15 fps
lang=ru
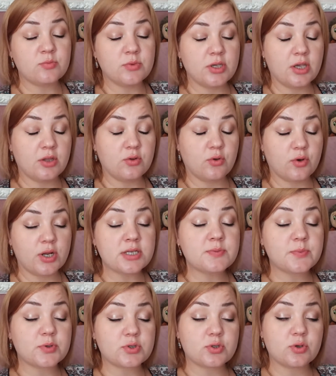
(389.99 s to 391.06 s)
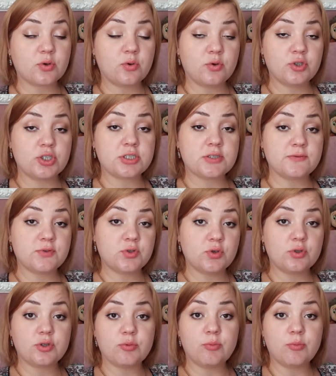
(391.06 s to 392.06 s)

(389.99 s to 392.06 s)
У меня иной раз просто хочется все это